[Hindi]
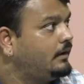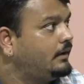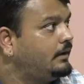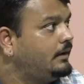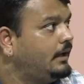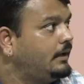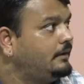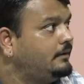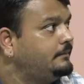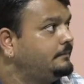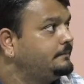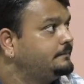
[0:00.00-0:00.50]

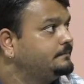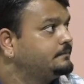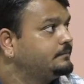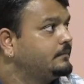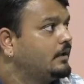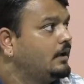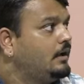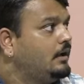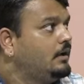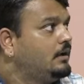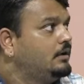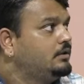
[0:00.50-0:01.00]
डन
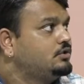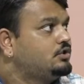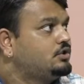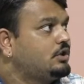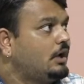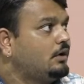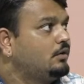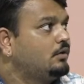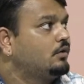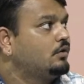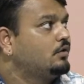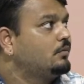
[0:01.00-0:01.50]

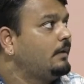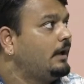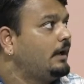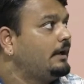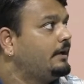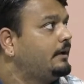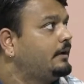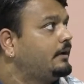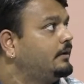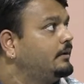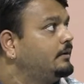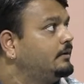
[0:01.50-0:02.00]
चालू करूं
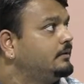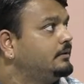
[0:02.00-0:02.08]
मालिक